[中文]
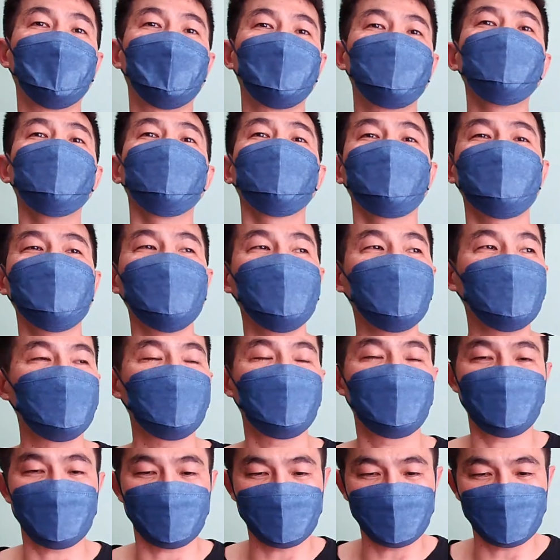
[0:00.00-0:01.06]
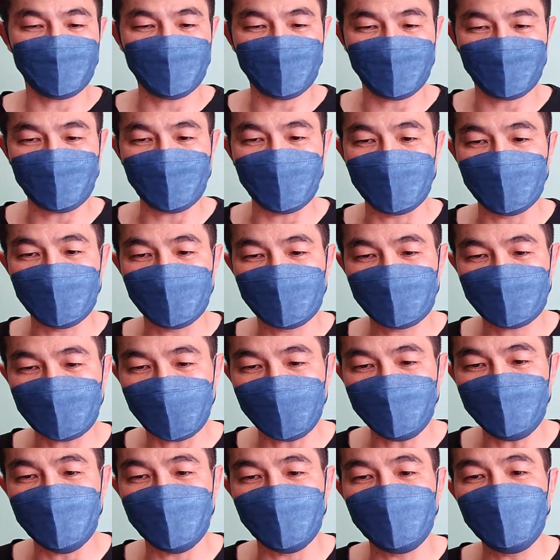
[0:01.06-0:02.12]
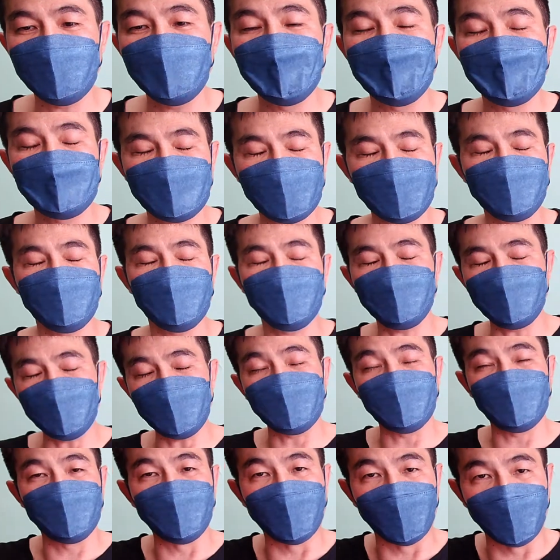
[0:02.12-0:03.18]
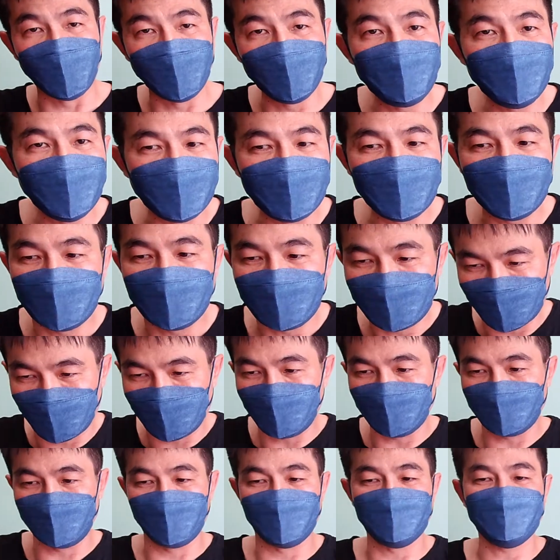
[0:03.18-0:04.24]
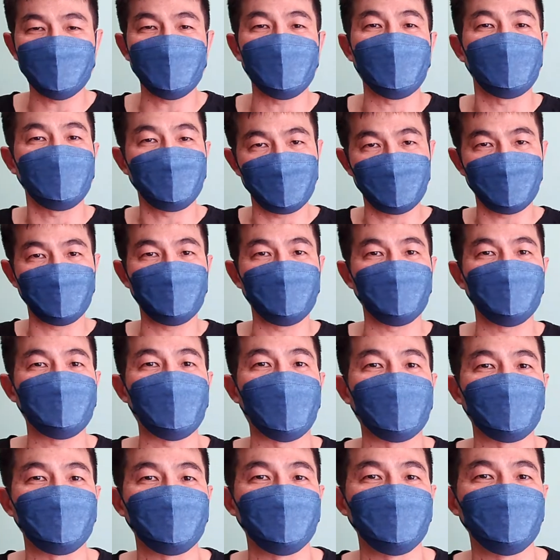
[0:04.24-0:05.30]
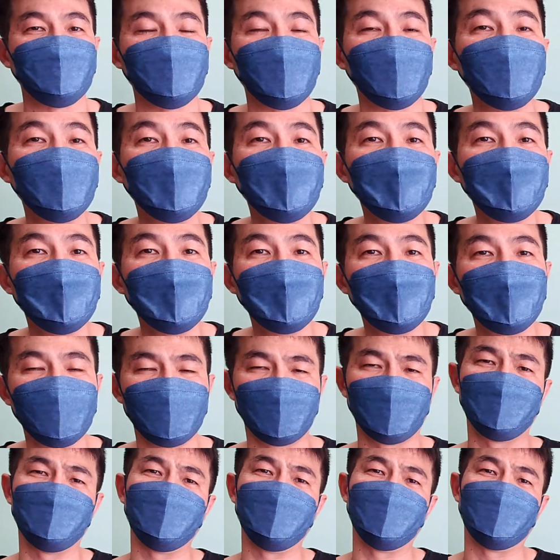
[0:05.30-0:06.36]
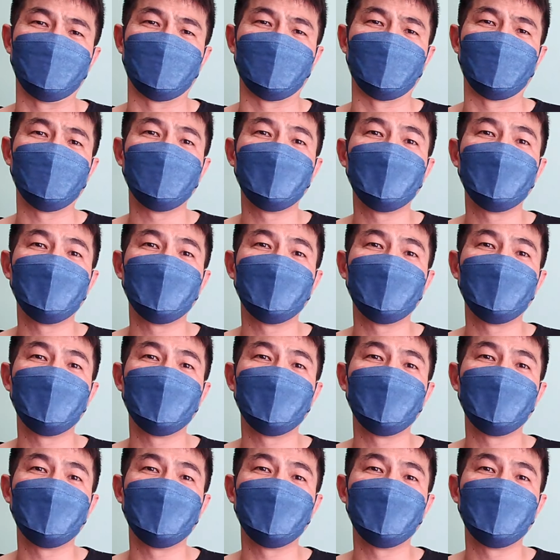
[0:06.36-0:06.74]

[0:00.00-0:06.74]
目的就是希望他们他能被你蒙蔽，然后留下来继续当军人，何必呢？